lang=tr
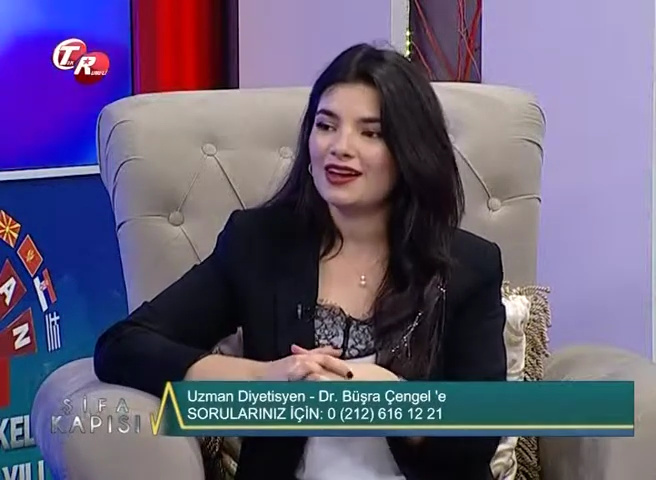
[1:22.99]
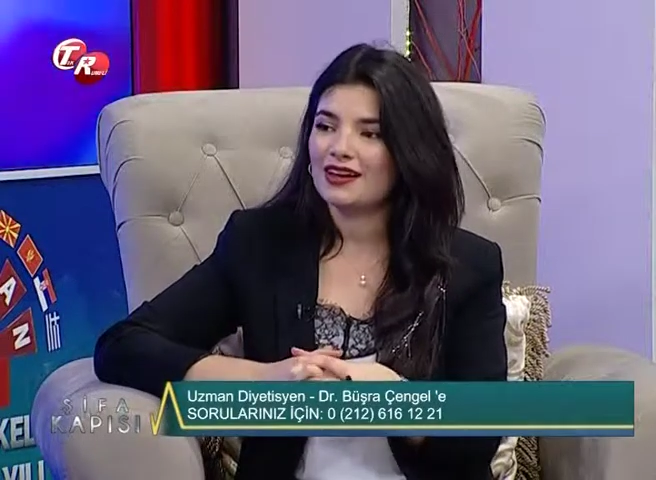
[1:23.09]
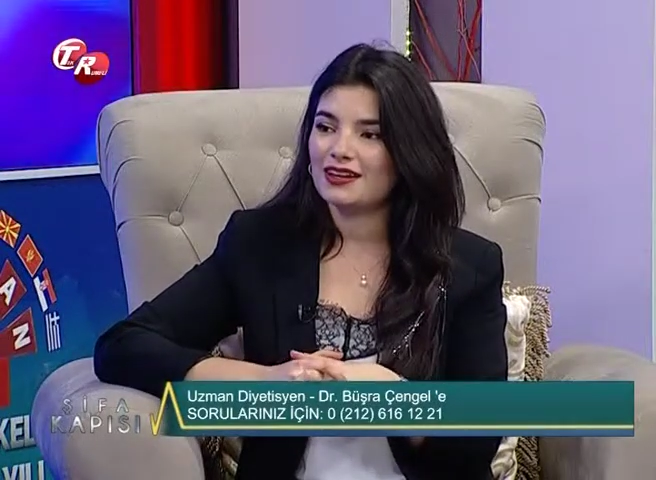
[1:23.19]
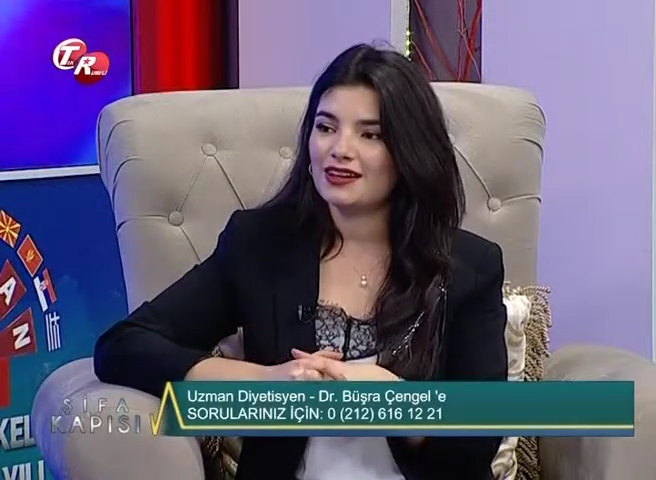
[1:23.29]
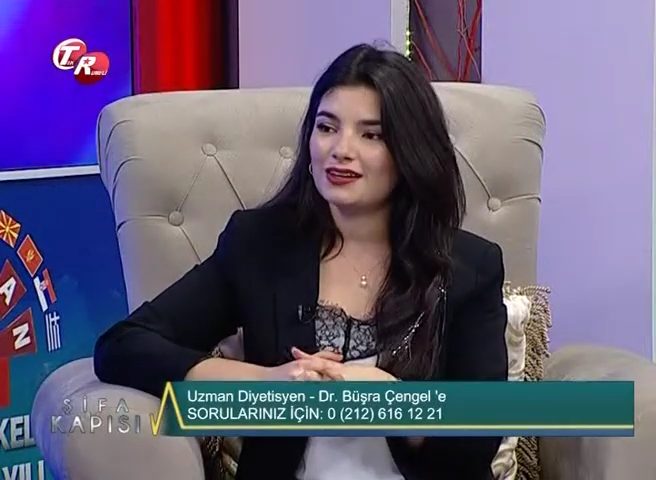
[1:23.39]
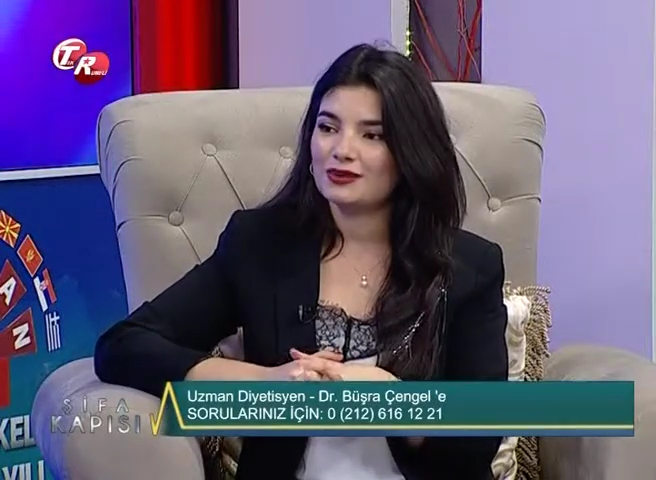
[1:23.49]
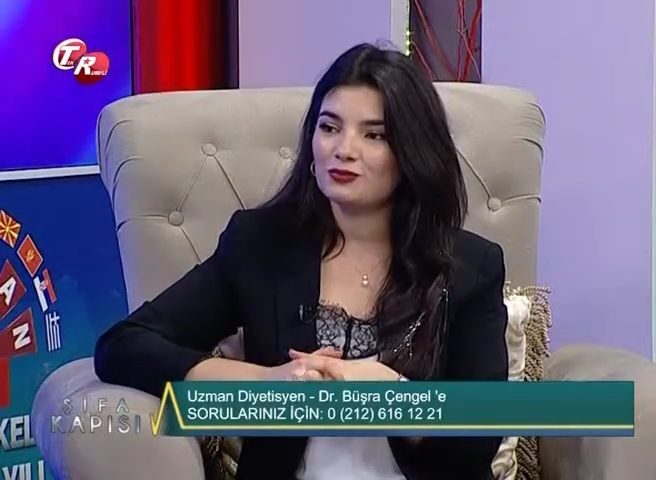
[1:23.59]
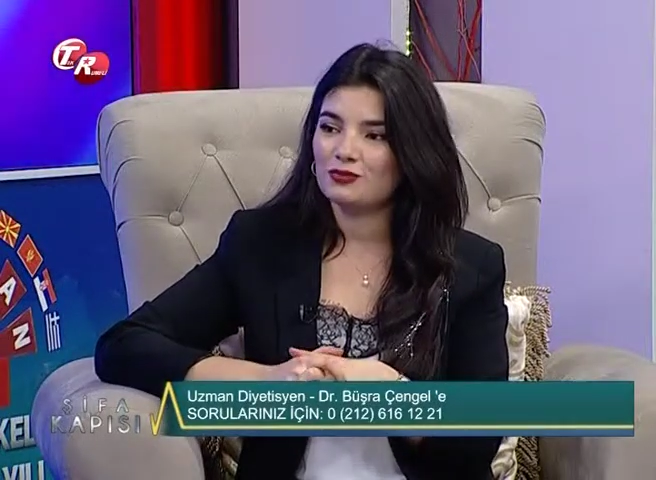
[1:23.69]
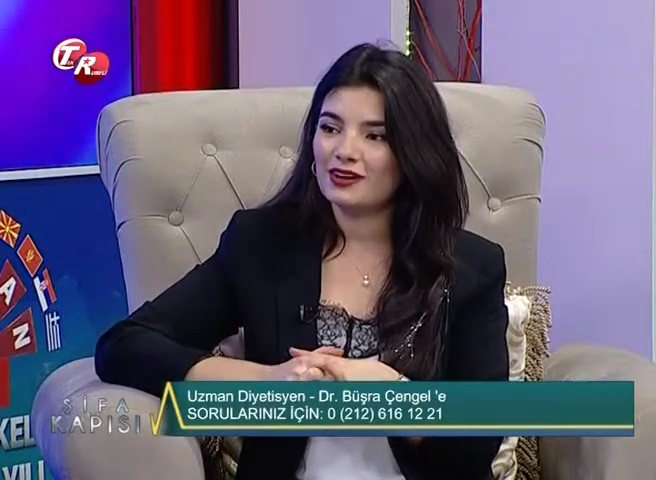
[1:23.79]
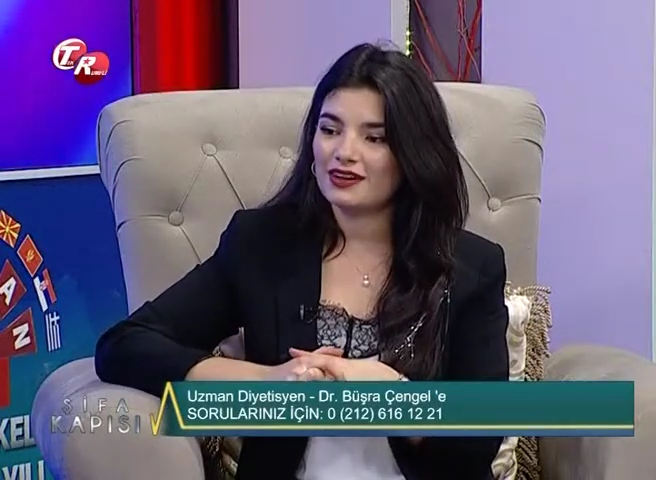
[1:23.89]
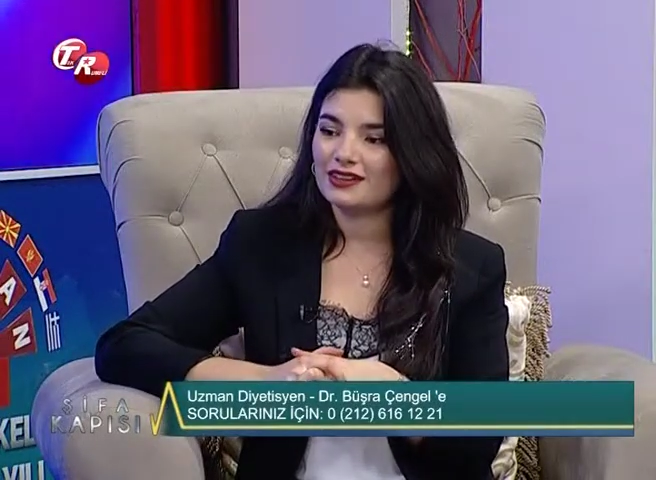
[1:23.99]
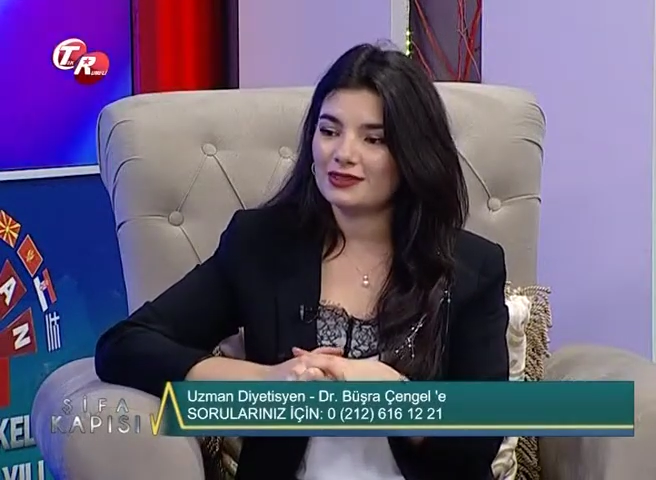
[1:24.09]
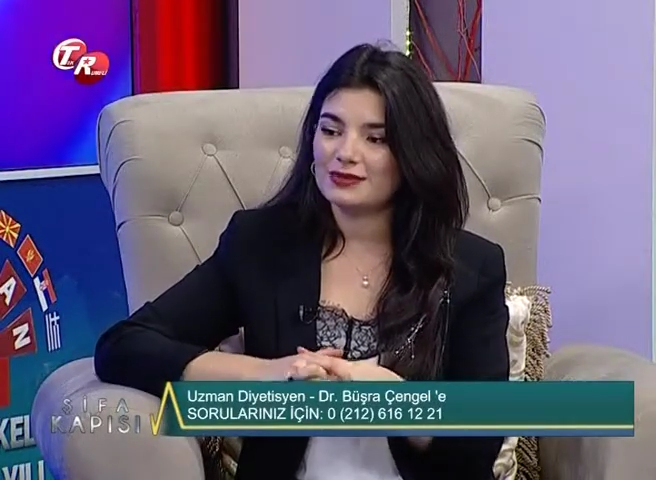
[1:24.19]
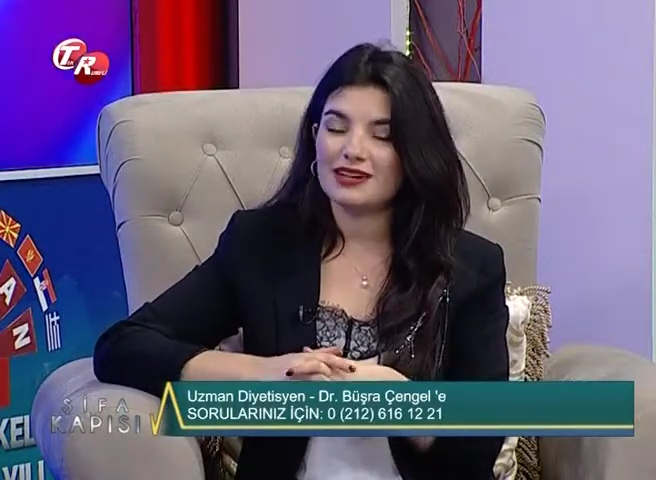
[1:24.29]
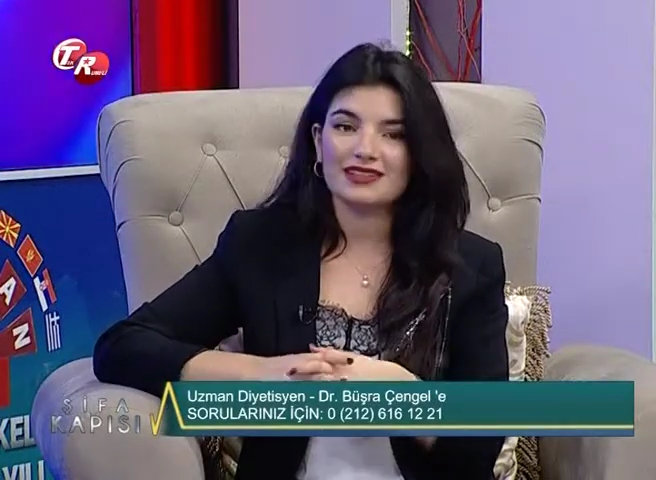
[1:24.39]
E, bu ayda
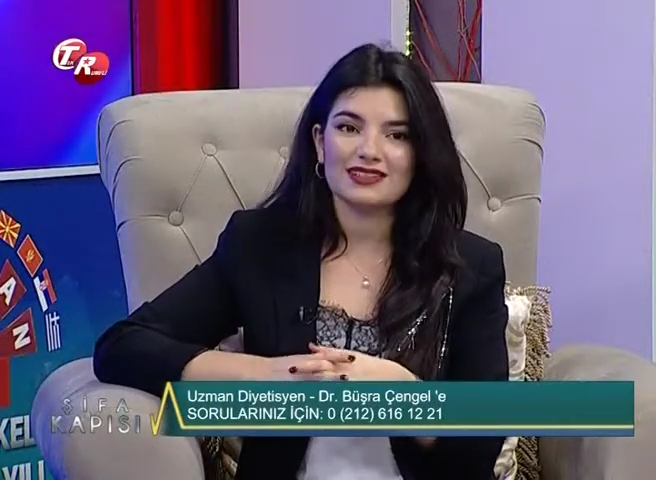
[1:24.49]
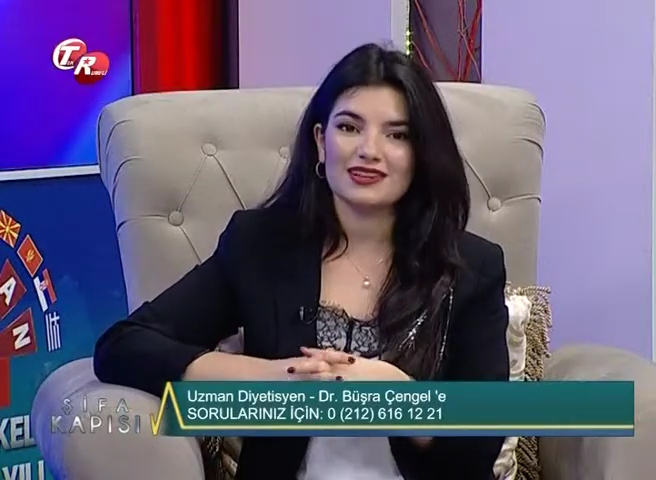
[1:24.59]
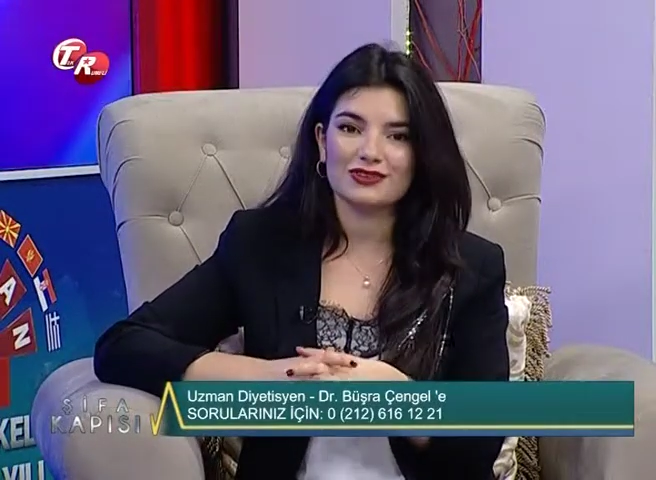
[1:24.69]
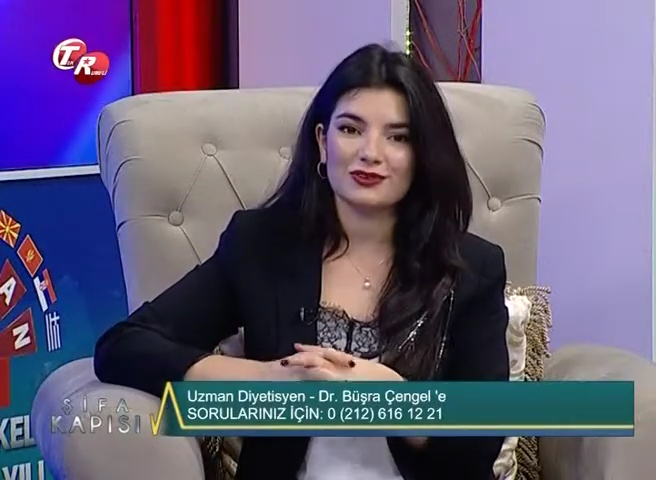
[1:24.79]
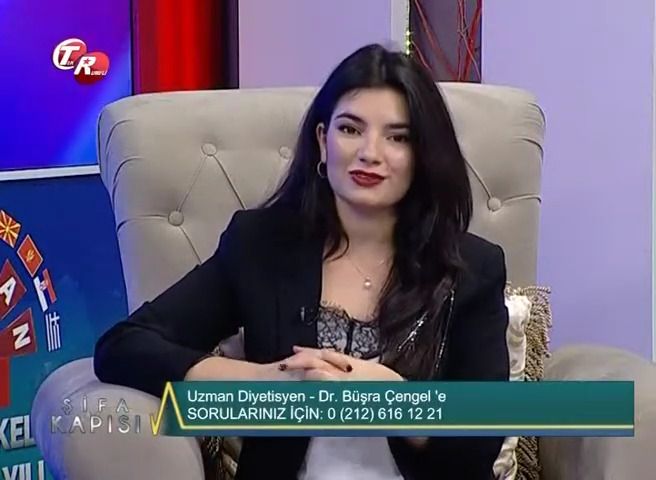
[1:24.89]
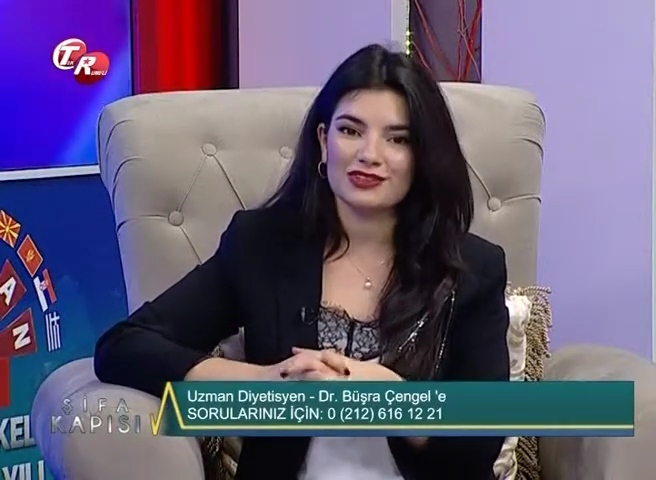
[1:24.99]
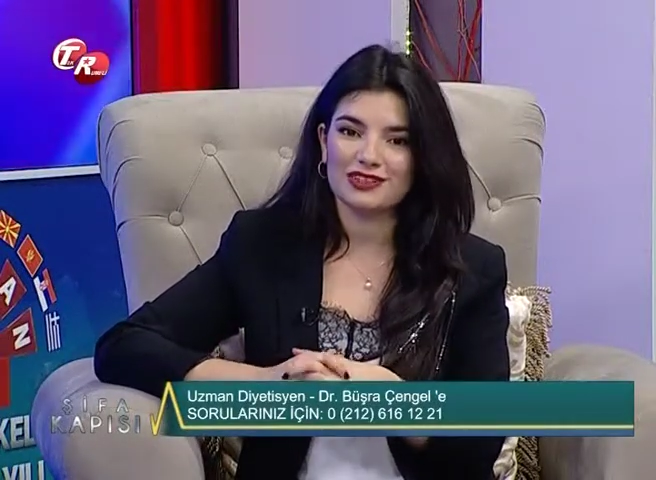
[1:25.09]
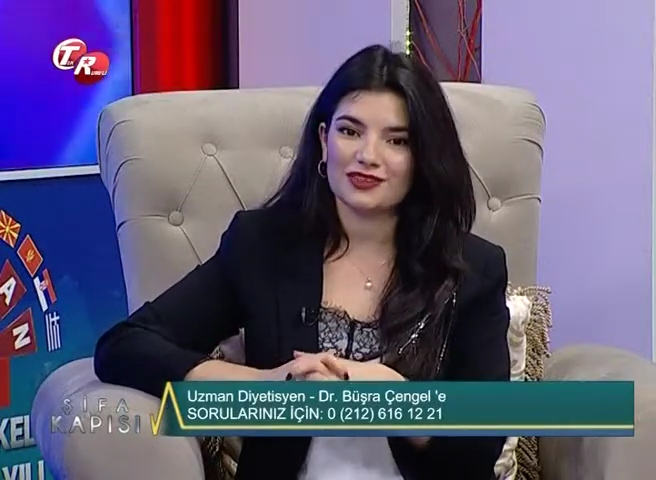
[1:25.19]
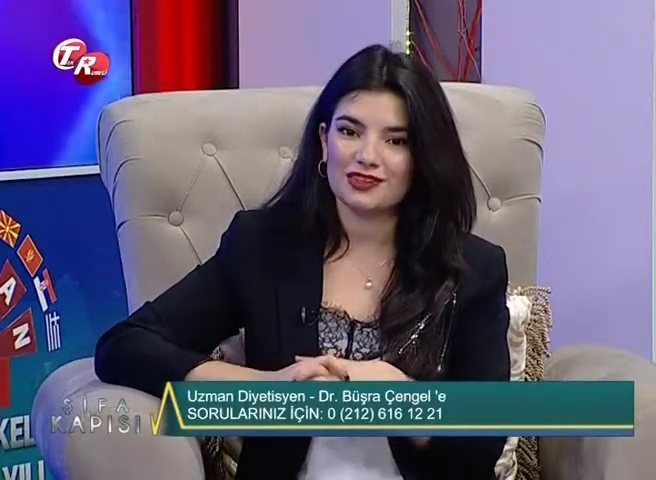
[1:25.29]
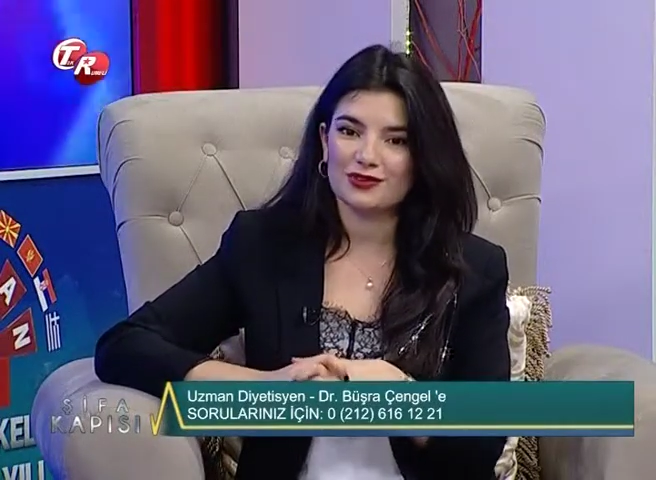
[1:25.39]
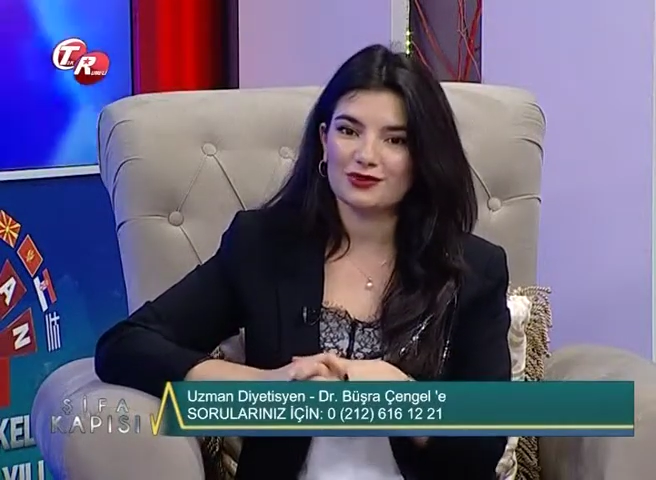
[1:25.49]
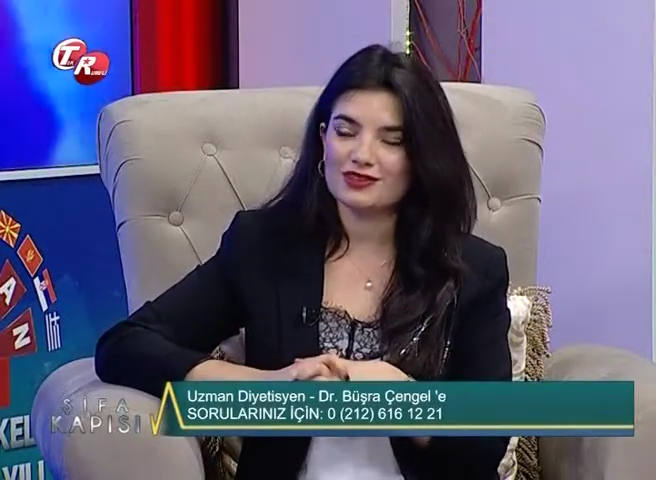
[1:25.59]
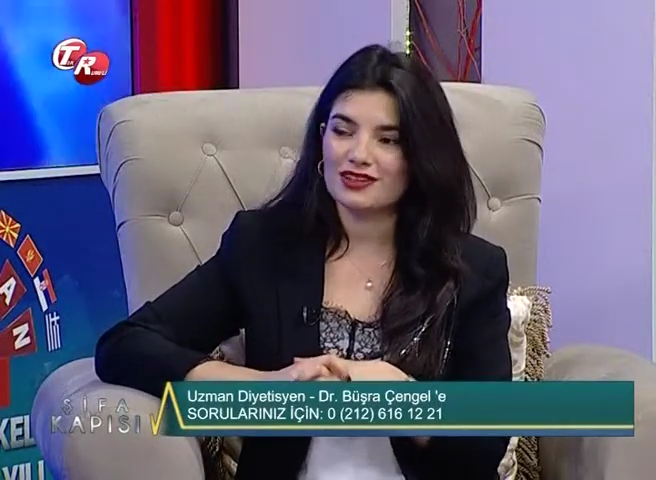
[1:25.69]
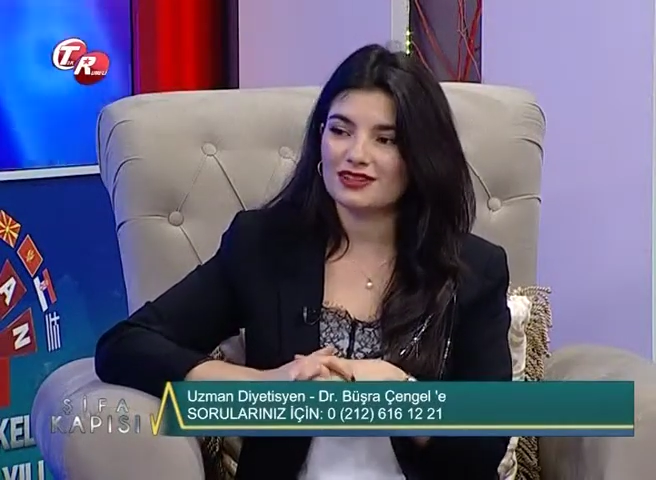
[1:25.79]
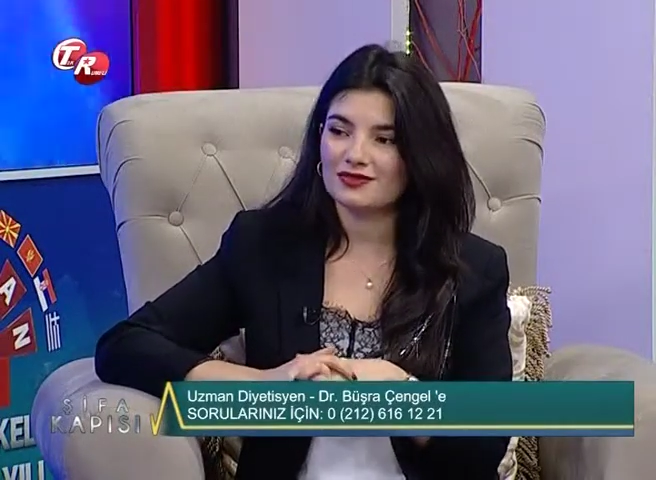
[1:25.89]
birazdan tüyoları veriyor olacağız.